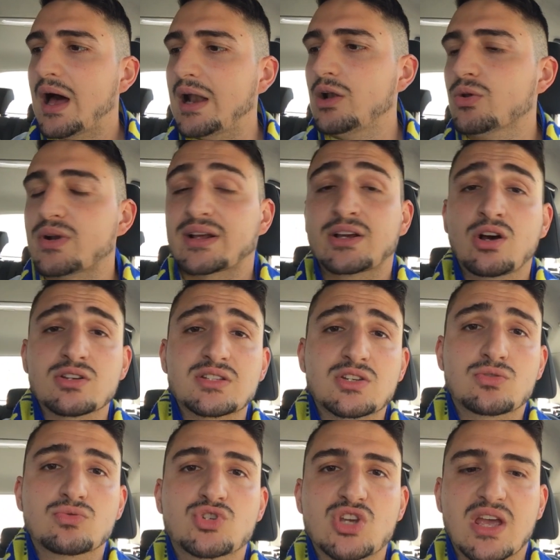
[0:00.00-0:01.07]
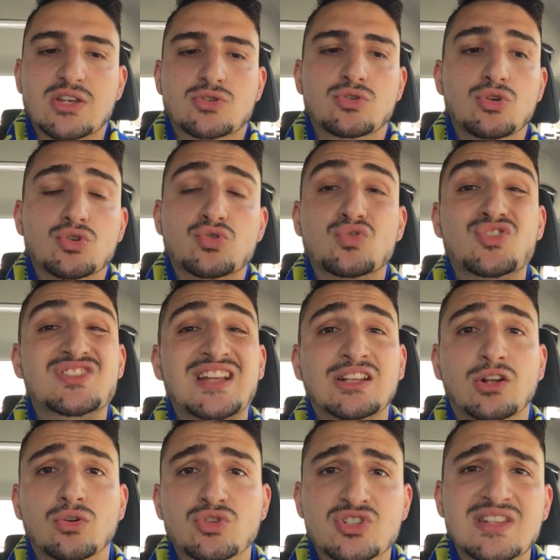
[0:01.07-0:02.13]
Allora, cosa è successo? Io sono
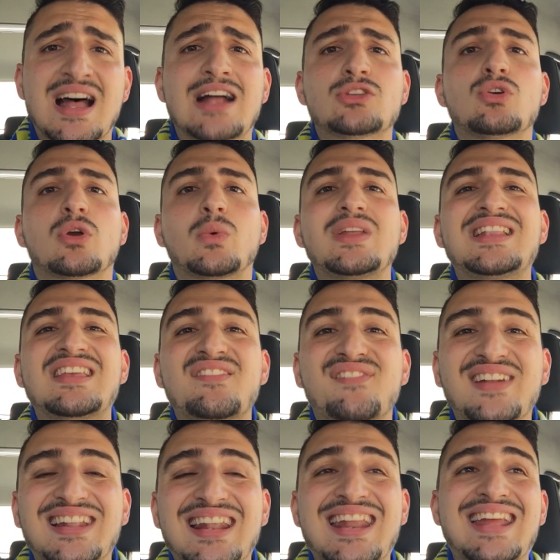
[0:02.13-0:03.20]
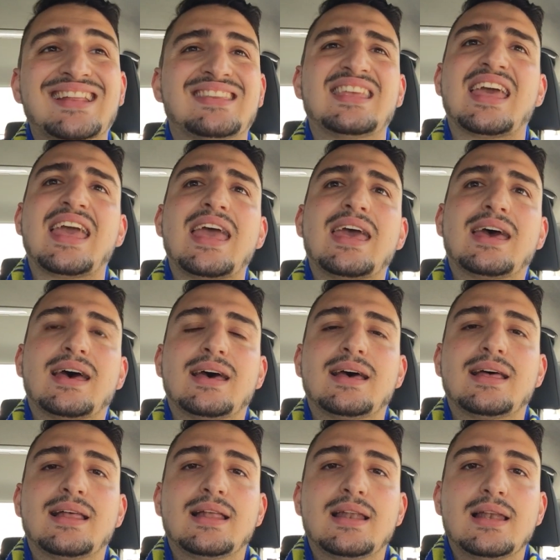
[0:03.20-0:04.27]
stato allo stadio e quindi vedrete
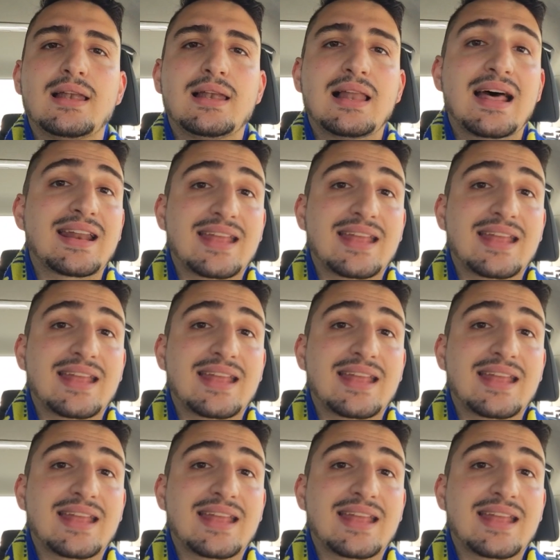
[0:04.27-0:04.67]
eh, la